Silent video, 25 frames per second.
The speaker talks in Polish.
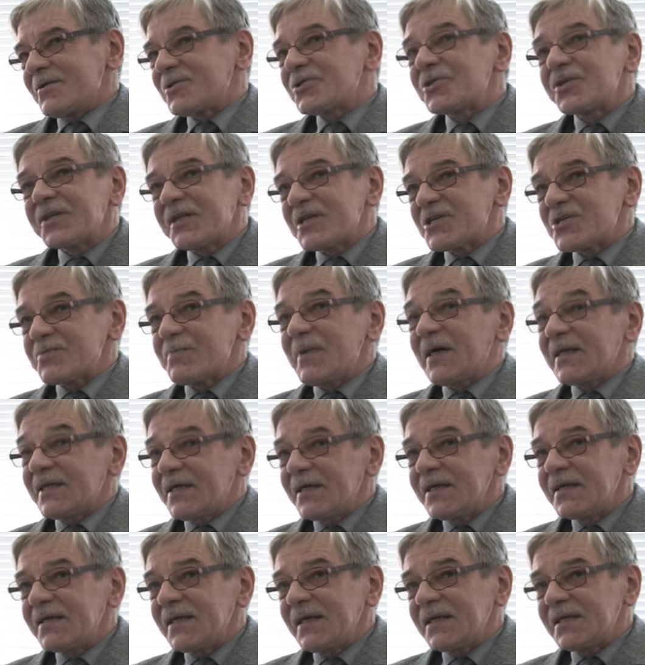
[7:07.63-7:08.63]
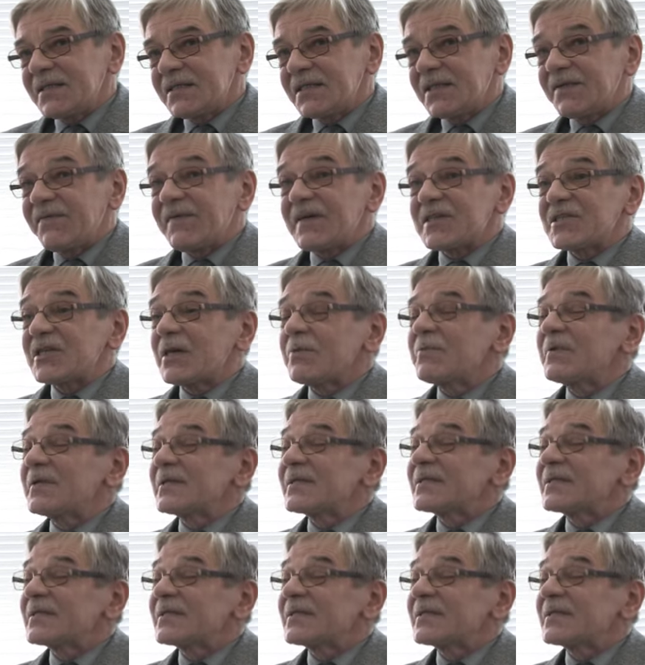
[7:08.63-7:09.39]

czy też bateria stwarzały